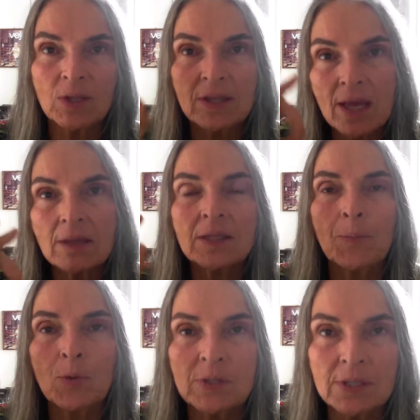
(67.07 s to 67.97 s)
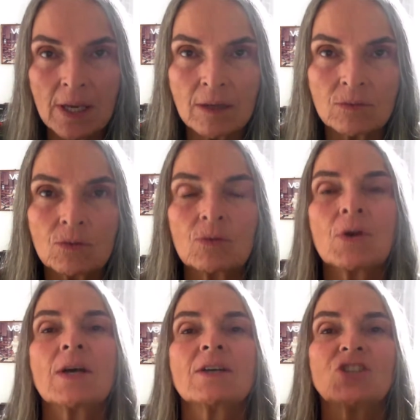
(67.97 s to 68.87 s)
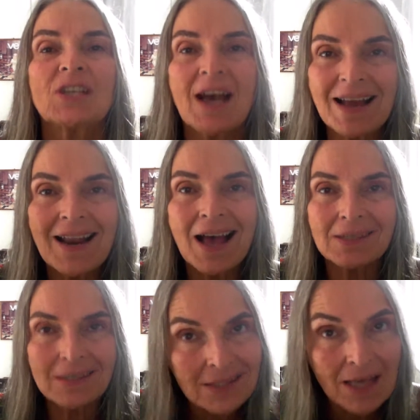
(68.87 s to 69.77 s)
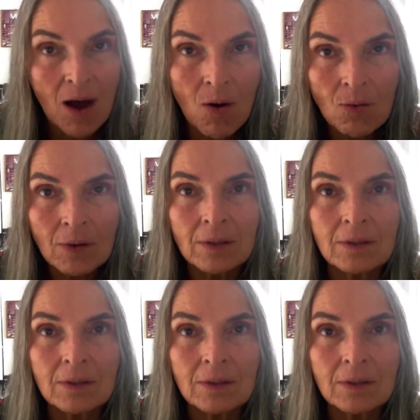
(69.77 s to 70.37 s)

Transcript: 80% de ralação